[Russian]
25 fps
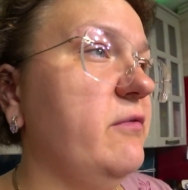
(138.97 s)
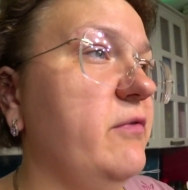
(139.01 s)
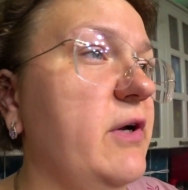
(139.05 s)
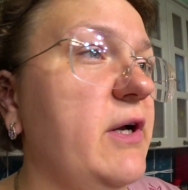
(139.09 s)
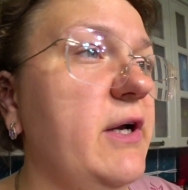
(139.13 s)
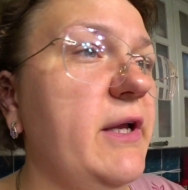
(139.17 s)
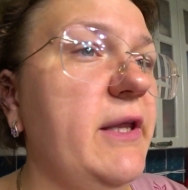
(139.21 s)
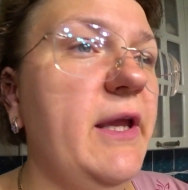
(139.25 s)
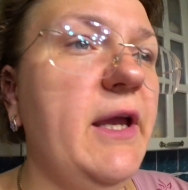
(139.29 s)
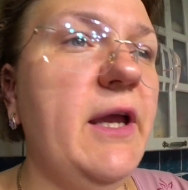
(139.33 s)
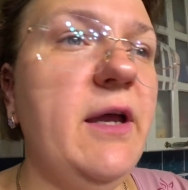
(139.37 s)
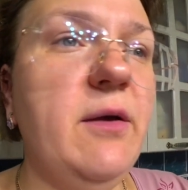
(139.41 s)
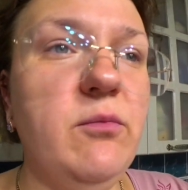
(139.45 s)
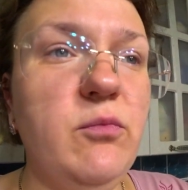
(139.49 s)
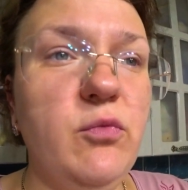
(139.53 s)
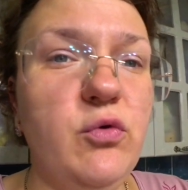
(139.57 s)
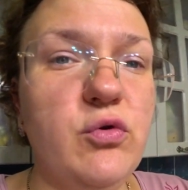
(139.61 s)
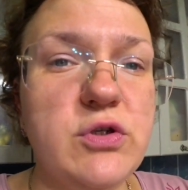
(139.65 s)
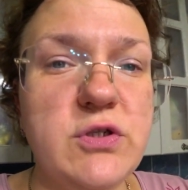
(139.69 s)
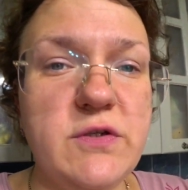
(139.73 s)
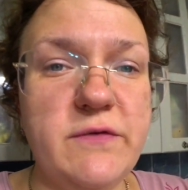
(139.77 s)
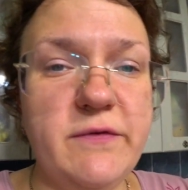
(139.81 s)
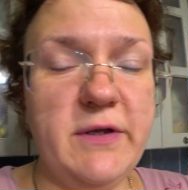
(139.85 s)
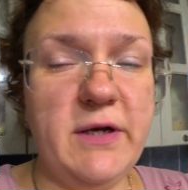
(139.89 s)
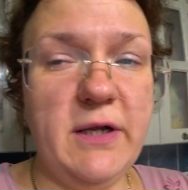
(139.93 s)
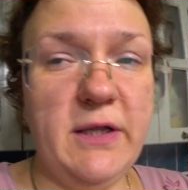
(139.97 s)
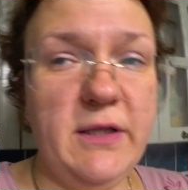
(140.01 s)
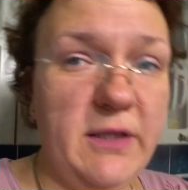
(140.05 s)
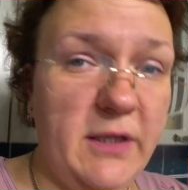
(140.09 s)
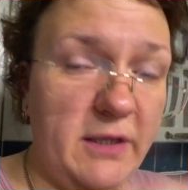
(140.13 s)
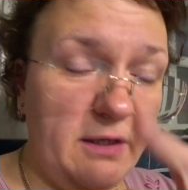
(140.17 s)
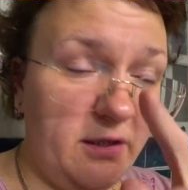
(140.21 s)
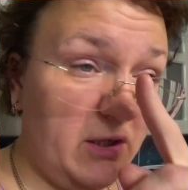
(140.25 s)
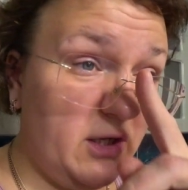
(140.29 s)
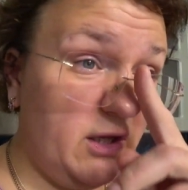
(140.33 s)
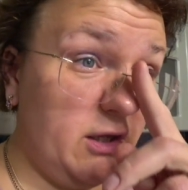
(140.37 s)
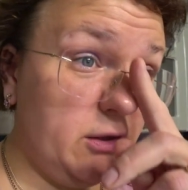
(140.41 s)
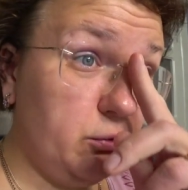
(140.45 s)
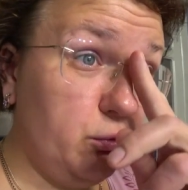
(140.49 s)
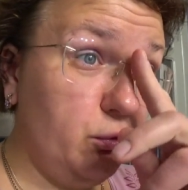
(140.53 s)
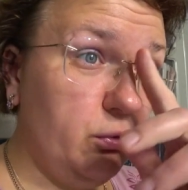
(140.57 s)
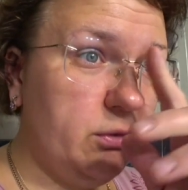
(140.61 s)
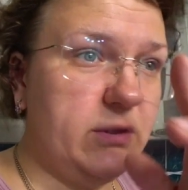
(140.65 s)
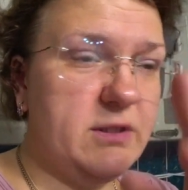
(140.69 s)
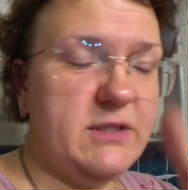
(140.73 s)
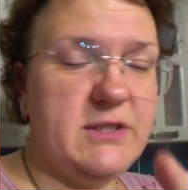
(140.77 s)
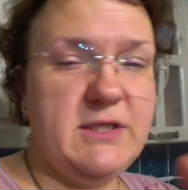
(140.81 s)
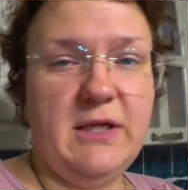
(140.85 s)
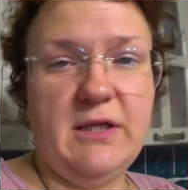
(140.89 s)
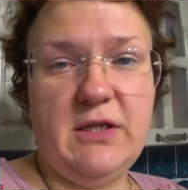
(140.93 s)
выгоняем мух с веранды, они
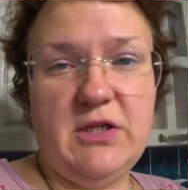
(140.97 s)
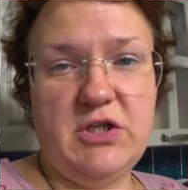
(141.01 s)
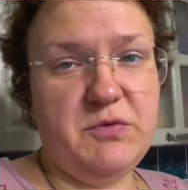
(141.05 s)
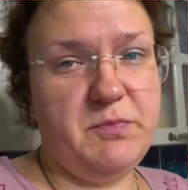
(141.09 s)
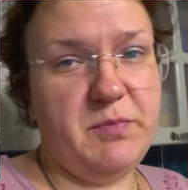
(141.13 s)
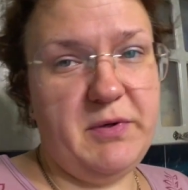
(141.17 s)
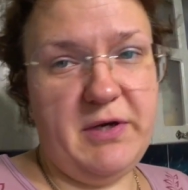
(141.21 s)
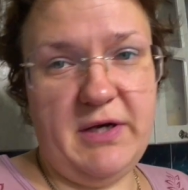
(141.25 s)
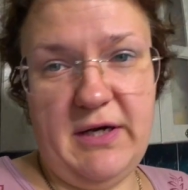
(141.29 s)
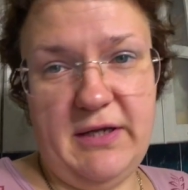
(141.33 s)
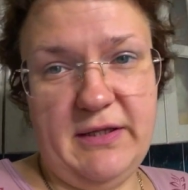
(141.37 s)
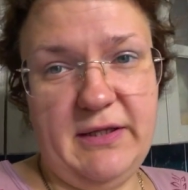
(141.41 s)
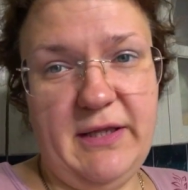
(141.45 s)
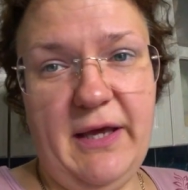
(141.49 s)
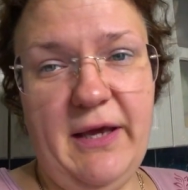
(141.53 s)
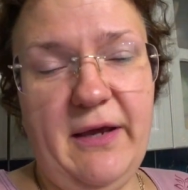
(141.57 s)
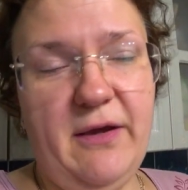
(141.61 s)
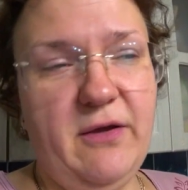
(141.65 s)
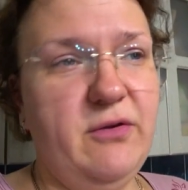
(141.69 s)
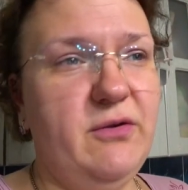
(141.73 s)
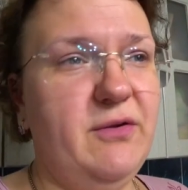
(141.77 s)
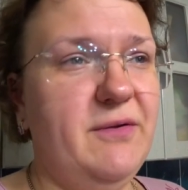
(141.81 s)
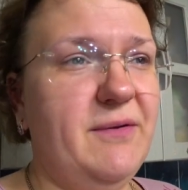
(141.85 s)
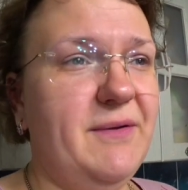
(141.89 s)
откуда-то за ночь прилетают.